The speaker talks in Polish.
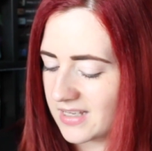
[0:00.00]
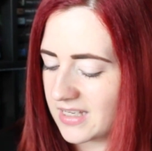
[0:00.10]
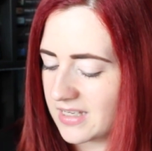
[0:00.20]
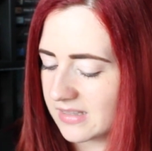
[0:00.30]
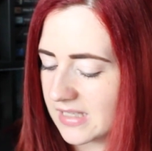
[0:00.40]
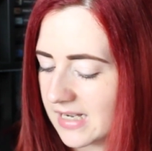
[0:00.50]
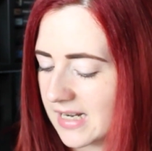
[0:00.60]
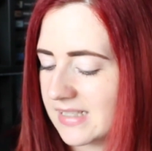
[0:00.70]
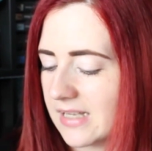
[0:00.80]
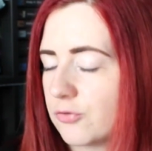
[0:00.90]
I
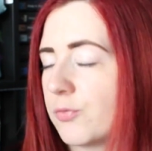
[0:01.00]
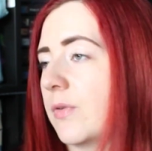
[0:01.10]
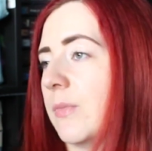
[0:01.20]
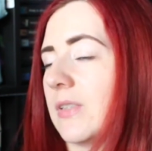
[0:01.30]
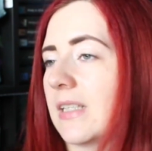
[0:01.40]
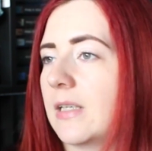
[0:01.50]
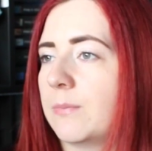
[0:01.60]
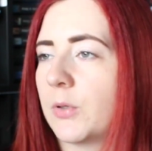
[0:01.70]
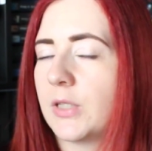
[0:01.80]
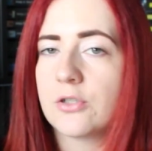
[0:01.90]
teraz, jak już mówimy o
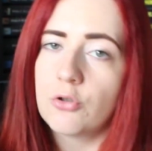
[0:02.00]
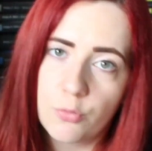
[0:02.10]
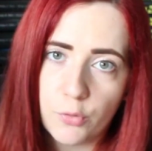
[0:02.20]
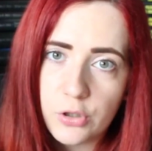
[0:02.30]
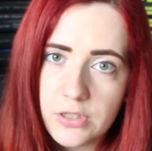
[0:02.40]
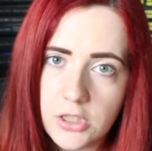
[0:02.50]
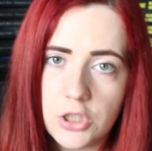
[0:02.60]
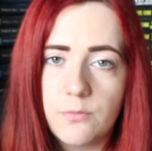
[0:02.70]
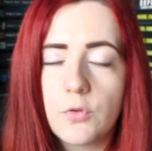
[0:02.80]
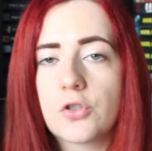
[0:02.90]
takim podejściu
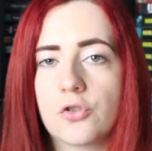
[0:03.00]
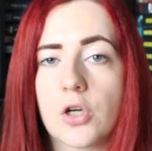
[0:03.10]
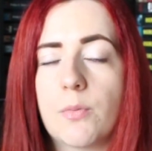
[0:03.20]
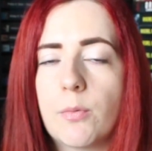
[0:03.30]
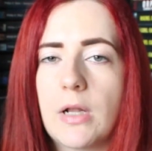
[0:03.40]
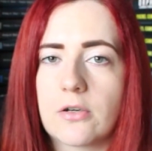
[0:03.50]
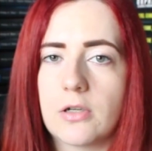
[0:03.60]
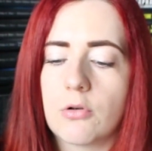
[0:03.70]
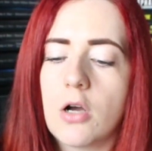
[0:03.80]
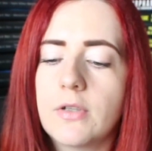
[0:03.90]
humorystycznym do książek
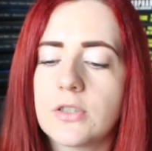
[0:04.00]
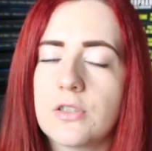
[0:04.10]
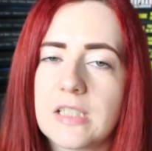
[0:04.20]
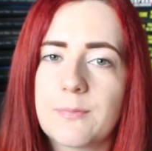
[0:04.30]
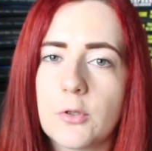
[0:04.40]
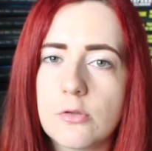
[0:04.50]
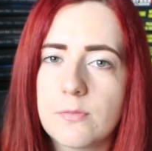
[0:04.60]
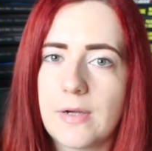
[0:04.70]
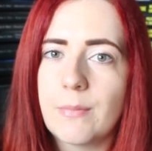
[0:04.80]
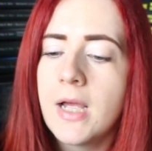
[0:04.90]
popularno-naukowych, to nie
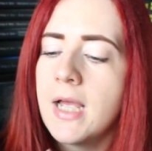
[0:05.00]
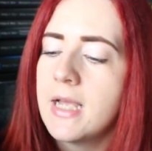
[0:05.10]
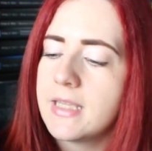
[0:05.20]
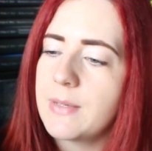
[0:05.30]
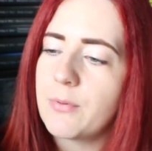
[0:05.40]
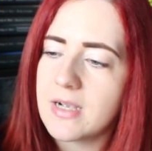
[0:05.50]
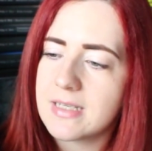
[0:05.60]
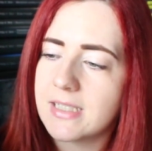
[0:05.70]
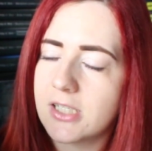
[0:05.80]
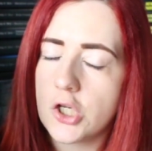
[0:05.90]
sposób Wam nie
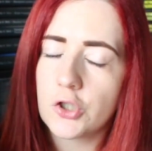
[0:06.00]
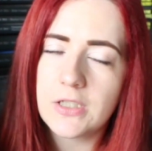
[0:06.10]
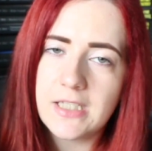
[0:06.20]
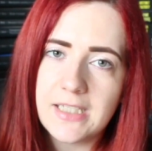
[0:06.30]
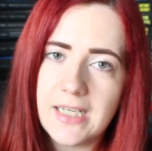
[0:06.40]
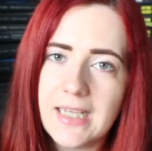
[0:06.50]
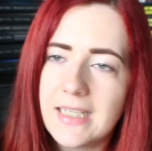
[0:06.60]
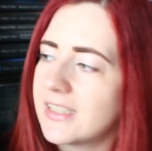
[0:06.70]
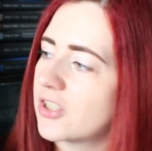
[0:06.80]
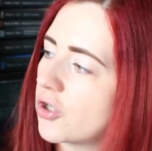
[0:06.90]
pokazać książki
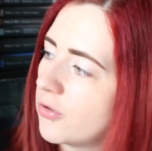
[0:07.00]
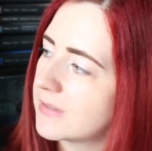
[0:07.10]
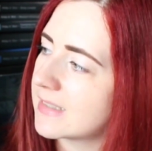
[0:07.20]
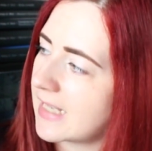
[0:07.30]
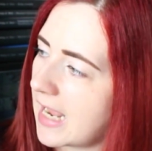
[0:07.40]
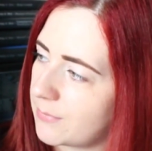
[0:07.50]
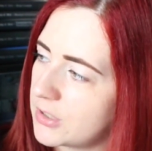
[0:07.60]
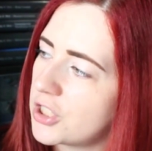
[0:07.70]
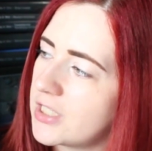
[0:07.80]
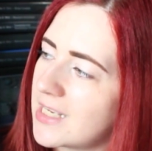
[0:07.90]
Śniadanie z
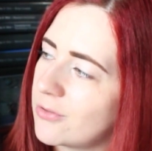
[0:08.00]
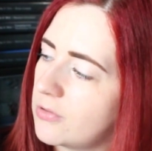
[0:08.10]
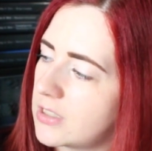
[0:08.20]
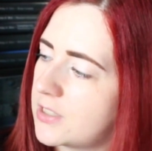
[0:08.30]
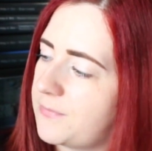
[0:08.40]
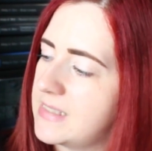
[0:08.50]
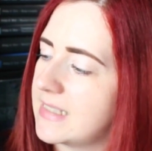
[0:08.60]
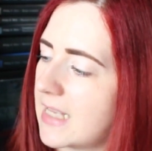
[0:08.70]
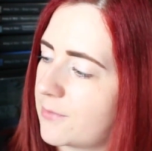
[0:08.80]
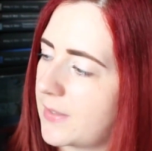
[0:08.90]
cząstkami, czyli jak ugryźć
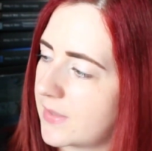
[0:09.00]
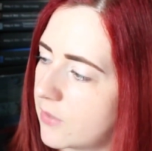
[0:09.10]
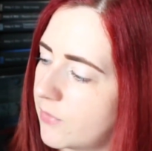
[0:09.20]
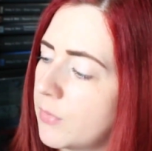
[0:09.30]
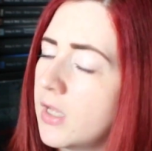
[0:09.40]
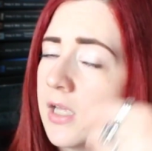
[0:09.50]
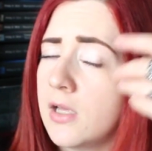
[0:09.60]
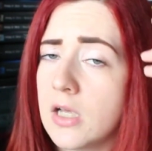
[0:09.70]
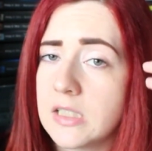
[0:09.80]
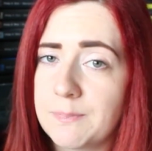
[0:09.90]
fizykę kwantową
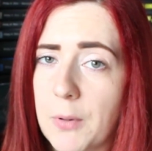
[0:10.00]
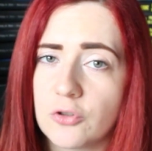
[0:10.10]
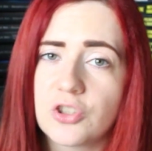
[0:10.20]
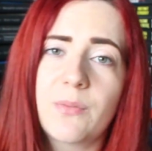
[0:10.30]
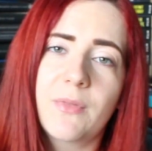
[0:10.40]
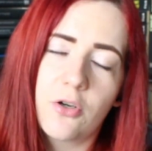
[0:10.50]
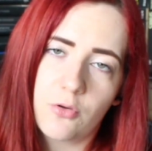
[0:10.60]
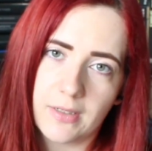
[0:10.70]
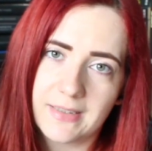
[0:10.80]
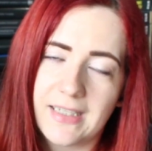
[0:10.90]
z pączkiem na
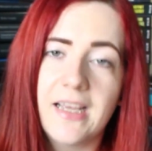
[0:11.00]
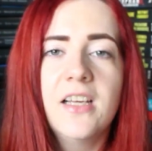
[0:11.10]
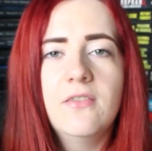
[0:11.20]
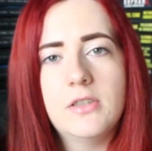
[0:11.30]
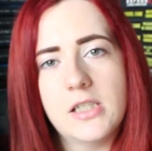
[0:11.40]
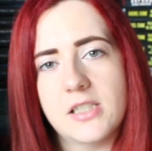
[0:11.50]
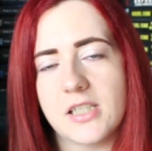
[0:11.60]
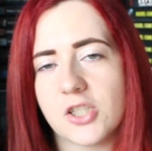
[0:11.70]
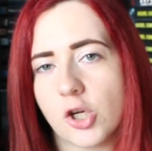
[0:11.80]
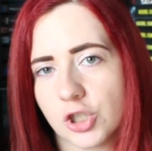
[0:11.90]
okładce.
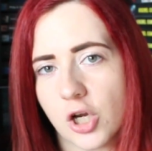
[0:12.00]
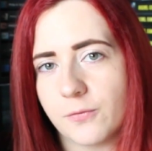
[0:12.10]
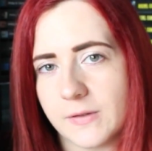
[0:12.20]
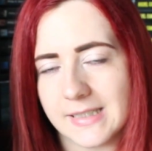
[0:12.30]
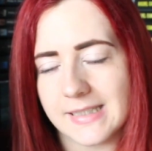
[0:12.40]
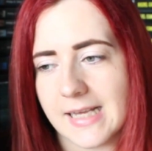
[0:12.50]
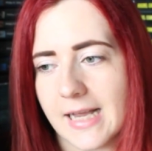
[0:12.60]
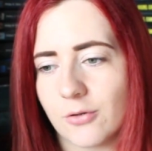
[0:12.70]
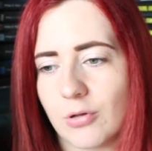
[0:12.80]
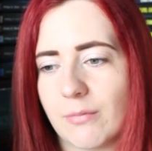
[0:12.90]
Widzieliście książkę o
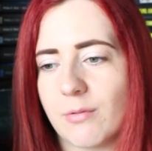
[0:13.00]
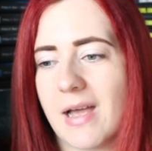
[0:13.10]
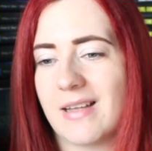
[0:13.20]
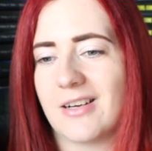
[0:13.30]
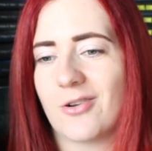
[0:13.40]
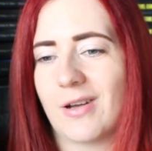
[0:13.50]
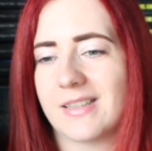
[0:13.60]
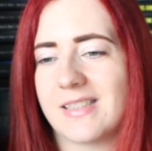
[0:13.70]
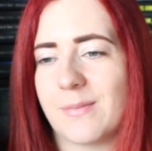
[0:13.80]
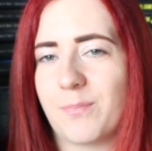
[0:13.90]
fizyce, która by miała na
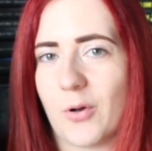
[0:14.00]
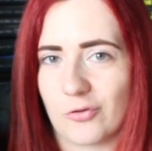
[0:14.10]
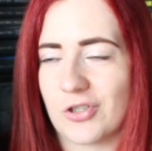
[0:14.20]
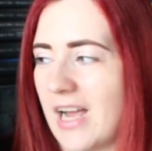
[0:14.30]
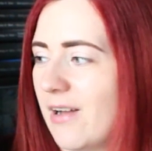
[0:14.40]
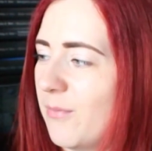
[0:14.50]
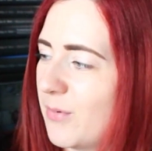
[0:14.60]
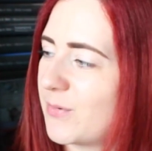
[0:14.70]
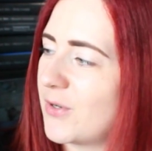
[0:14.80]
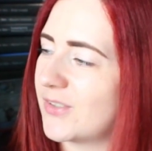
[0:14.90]
okładce pączka?
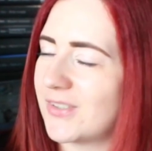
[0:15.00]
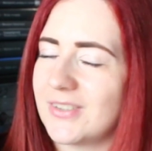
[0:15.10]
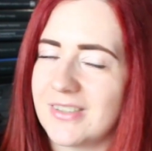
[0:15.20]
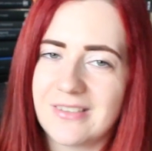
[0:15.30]
Po prostu...